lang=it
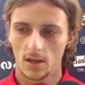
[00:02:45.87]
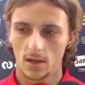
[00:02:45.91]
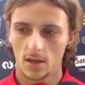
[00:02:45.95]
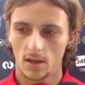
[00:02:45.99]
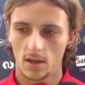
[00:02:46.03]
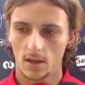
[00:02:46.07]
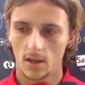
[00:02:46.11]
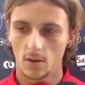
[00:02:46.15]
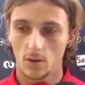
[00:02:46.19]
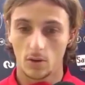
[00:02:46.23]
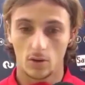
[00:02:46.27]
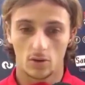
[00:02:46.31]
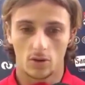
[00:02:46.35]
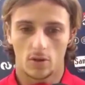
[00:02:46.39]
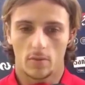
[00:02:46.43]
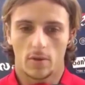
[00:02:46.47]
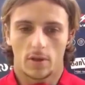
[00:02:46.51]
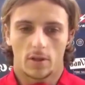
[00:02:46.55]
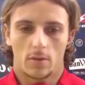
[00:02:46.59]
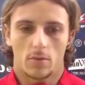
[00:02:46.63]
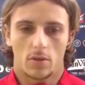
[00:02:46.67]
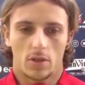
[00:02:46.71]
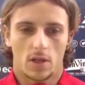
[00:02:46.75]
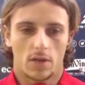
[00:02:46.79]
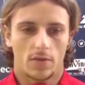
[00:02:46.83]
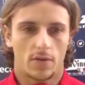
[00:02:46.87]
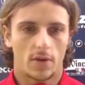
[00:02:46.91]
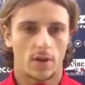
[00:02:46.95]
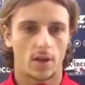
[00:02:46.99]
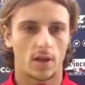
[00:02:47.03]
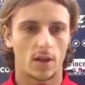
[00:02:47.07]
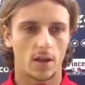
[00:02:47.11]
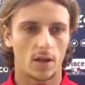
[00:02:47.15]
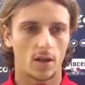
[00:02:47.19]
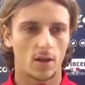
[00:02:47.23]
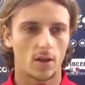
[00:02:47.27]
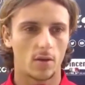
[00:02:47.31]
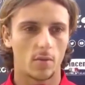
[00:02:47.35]
eh, in questo momento bisogna
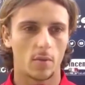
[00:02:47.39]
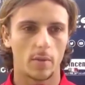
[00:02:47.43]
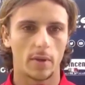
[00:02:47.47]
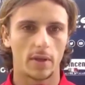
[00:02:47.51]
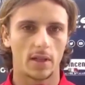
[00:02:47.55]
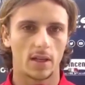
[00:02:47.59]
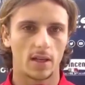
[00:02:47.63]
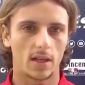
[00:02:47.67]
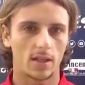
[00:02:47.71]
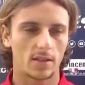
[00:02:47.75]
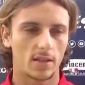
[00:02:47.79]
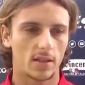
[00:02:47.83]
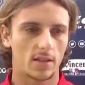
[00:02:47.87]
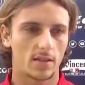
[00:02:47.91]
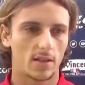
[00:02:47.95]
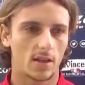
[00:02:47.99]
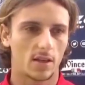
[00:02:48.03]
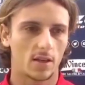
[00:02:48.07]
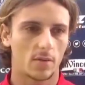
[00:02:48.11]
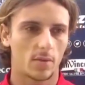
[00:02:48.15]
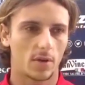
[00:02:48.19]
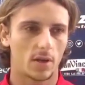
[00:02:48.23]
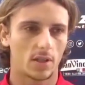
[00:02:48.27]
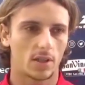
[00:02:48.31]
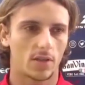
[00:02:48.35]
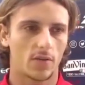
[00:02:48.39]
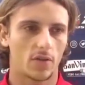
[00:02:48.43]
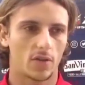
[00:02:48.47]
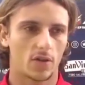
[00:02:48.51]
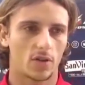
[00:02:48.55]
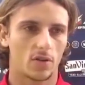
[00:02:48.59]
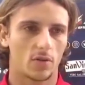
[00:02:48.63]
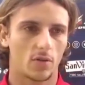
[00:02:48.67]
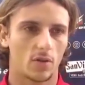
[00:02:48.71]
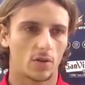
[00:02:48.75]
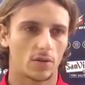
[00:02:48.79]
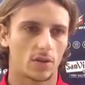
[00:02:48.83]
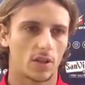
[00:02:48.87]
fare complimenti al Catanzaro perché sta
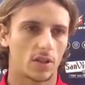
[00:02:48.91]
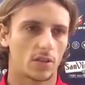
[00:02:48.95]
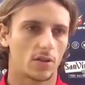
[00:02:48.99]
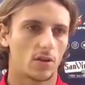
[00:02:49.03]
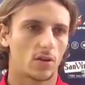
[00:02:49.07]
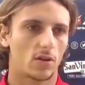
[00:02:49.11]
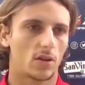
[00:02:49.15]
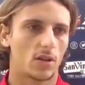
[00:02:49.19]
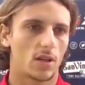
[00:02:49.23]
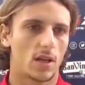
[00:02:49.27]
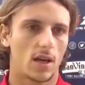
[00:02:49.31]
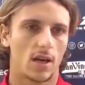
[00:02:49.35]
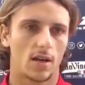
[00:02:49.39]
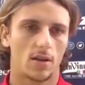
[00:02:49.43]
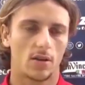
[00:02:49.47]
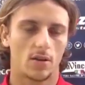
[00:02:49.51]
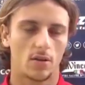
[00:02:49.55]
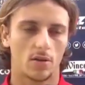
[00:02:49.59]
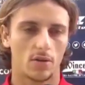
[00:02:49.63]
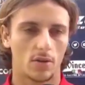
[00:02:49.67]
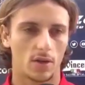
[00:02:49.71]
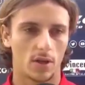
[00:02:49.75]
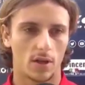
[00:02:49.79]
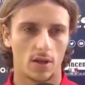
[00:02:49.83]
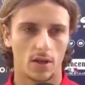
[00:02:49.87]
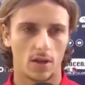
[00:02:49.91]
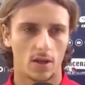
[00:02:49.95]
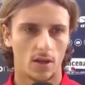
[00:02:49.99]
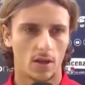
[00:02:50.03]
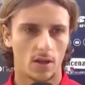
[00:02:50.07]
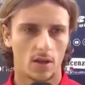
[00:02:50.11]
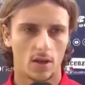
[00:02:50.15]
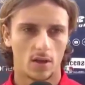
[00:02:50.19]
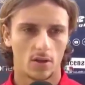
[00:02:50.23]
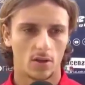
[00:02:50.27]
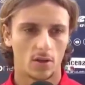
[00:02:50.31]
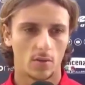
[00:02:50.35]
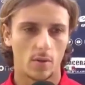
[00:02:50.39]
facendo cose di straordinario, noi
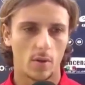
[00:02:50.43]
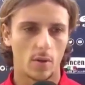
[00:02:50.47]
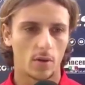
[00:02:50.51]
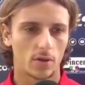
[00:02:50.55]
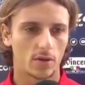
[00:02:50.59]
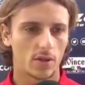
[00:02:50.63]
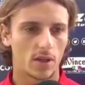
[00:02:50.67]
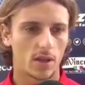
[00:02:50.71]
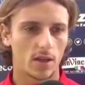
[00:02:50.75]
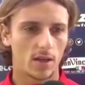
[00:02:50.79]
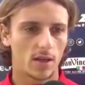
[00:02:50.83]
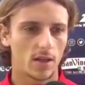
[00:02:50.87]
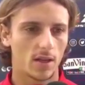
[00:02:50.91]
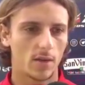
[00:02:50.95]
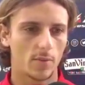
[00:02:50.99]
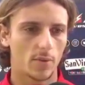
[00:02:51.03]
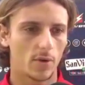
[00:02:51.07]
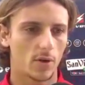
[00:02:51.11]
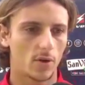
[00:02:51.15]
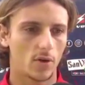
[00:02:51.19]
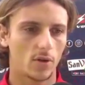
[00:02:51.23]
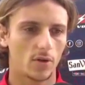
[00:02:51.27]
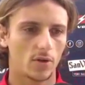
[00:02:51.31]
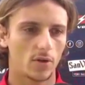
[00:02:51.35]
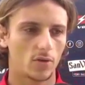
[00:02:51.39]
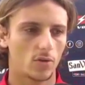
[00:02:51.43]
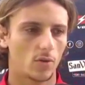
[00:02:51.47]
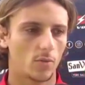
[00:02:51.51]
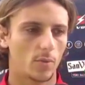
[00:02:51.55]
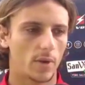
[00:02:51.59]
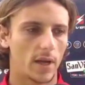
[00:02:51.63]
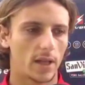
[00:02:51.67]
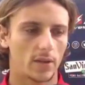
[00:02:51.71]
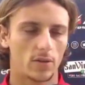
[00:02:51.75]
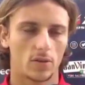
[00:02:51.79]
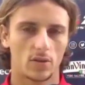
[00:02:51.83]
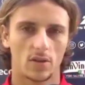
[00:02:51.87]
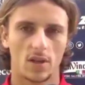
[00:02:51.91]
dobbiamo stare lì pronti sul
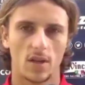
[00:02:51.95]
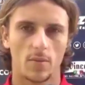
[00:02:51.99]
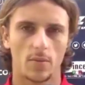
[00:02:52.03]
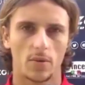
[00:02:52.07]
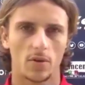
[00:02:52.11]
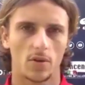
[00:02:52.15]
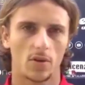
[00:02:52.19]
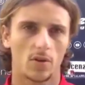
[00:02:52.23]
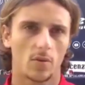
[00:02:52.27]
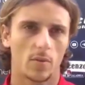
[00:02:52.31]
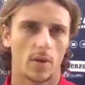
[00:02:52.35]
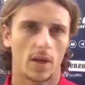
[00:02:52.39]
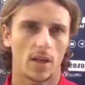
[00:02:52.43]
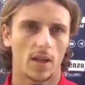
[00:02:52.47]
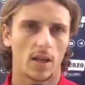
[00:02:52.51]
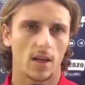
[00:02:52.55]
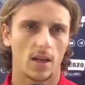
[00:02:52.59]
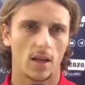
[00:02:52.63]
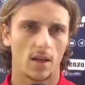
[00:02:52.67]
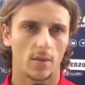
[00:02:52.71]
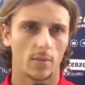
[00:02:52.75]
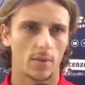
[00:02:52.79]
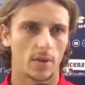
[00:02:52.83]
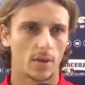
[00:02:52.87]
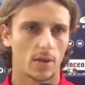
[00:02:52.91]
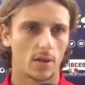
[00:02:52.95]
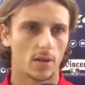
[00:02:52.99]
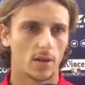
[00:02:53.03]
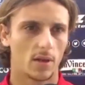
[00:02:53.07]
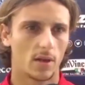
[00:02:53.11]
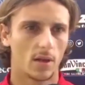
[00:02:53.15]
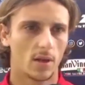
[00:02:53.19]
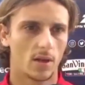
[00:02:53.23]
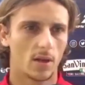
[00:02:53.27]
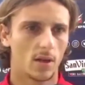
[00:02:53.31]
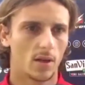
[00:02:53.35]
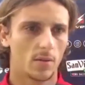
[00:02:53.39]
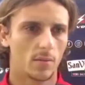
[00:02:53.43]
pezzo sempre ogni domenica per,
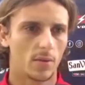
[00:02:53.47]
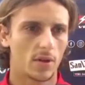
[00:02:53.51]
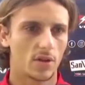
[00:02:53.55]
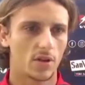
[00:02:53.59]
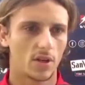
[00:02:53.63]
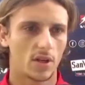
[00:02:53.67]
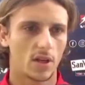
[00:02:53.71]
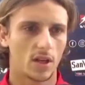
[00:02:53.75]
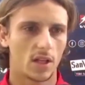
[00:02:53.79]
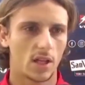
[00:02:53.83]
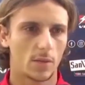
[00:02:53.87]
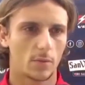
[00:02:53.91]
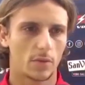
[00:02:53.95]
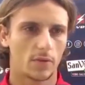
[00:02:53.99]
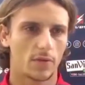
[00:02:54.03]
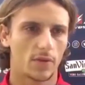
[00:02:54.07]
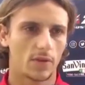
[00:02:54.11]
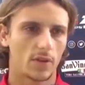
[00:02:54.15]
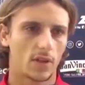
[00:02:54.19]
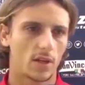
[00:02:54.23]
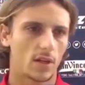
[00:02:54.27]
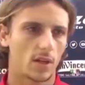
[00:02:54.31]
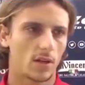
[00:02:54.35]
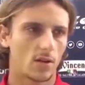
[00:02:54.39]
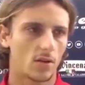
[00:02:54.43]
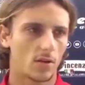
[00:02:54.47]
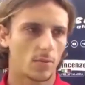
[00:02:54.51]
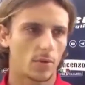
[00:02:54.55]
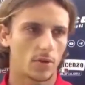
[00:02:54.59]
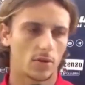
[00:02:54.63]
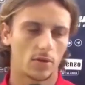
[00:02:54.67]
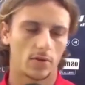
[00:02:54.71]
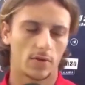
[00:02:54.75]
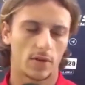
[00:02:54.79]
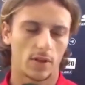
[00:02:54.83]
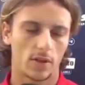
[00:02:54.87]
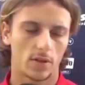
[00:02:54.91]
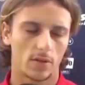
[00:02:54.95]
per cercare di approfittare del loro
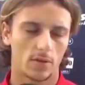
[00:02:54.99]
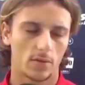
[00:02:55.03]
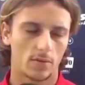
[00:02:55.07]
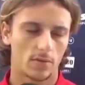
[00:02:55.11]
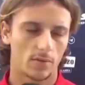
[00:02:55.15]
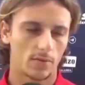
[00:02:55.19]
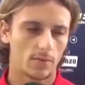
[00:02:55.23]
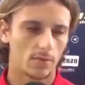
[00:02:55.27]
passo falso.